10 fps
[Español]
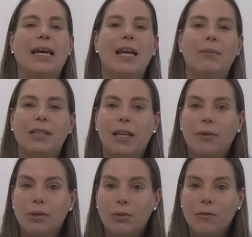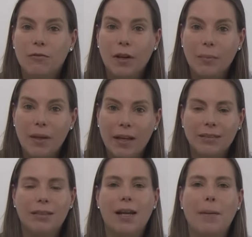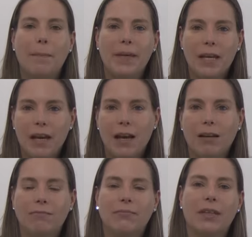El vitiligo es una enfermedad de la piel